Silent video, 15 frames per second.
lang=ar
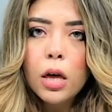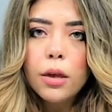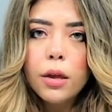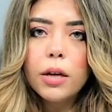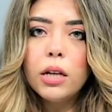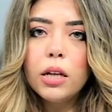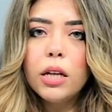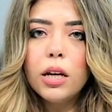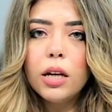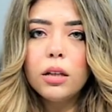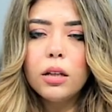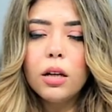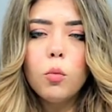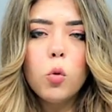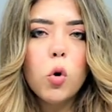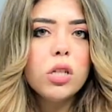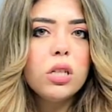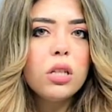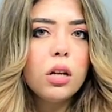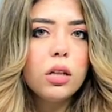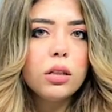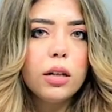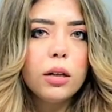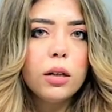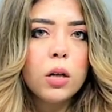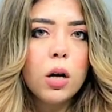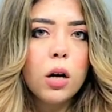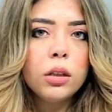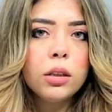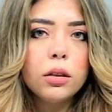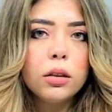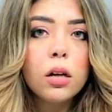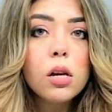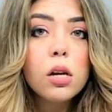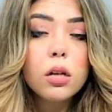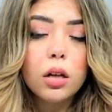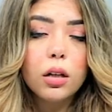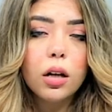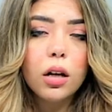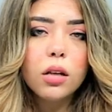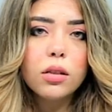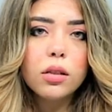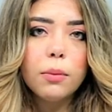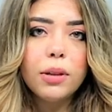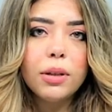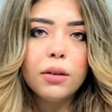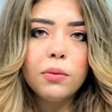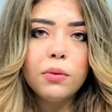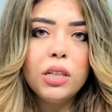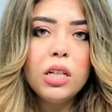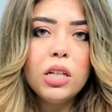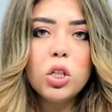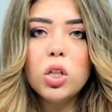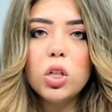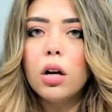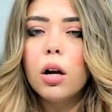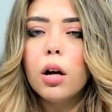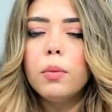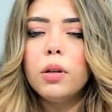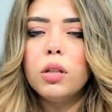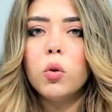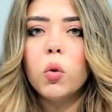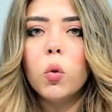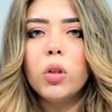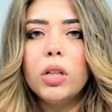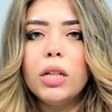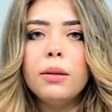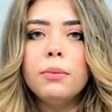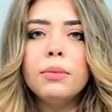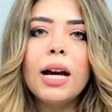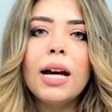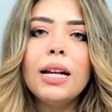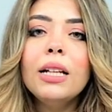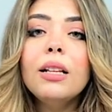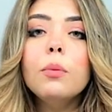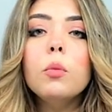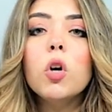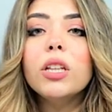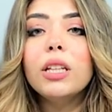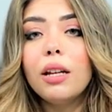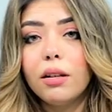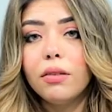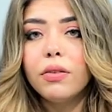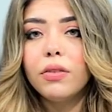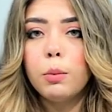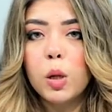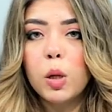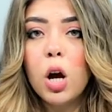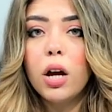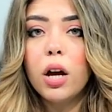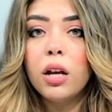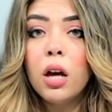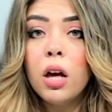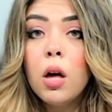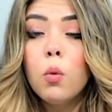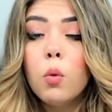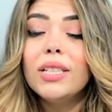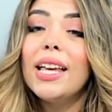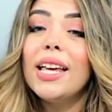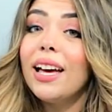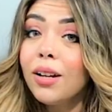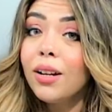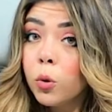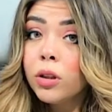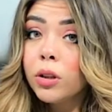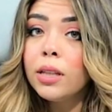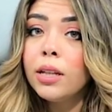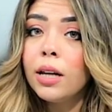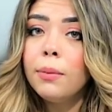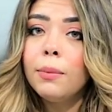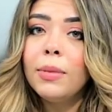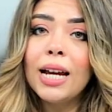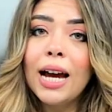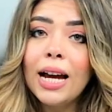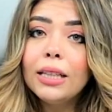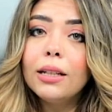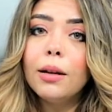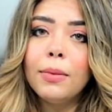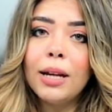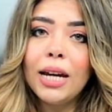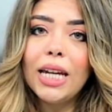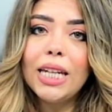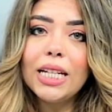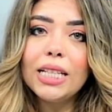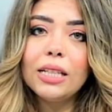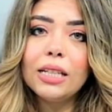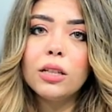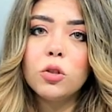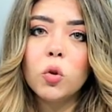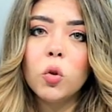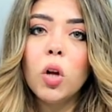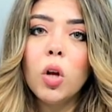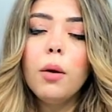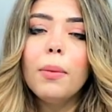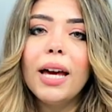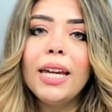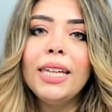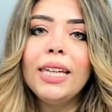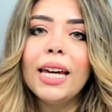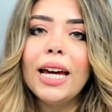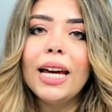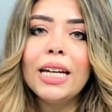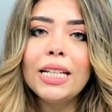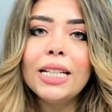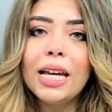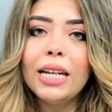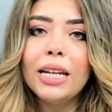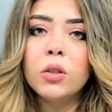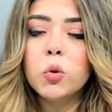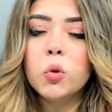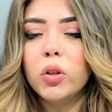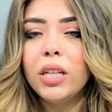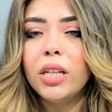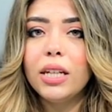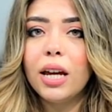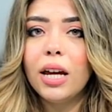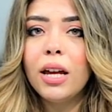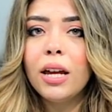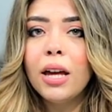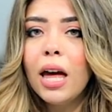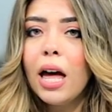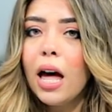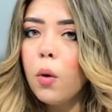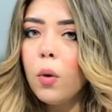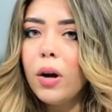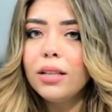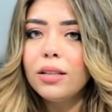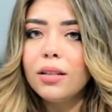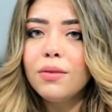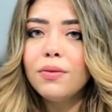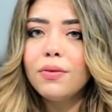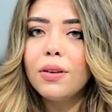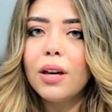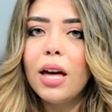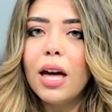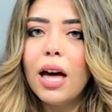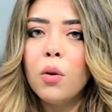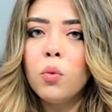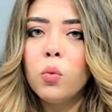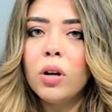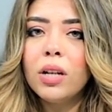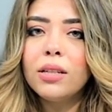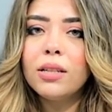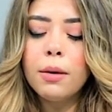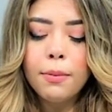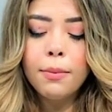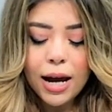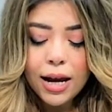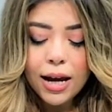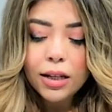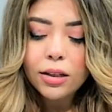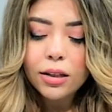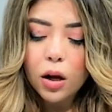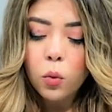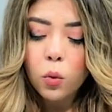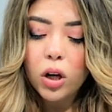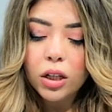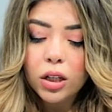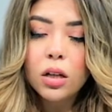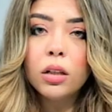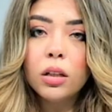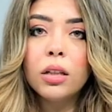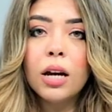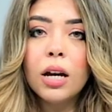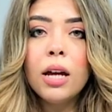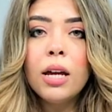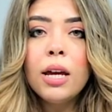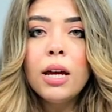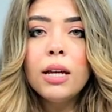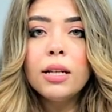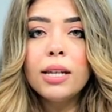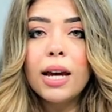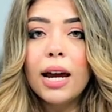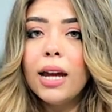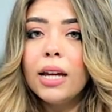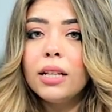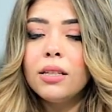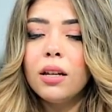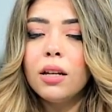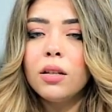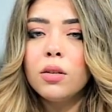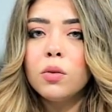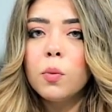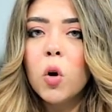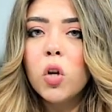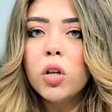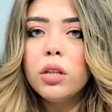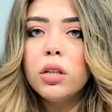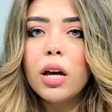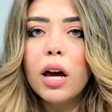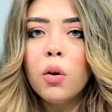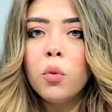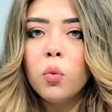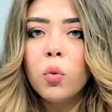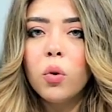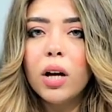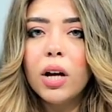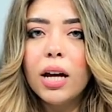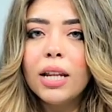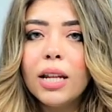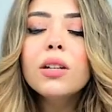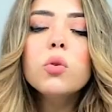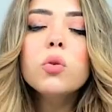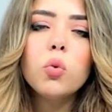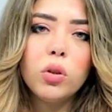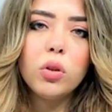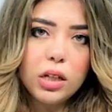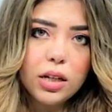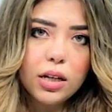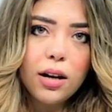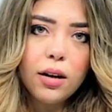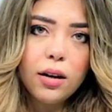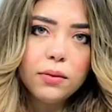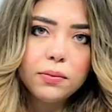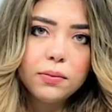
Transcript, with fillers: ثانيا مواصلة الإجراءات الدقيقة الخاصة بالتفتيش قبل دخول الامتحانات لمختلف المراحل وتأكد من عدم حيازة الطلاب أي أجهزة إلكترونية هواتف أو سماعات أو أيضا ساعات سمارت أو إلكترونية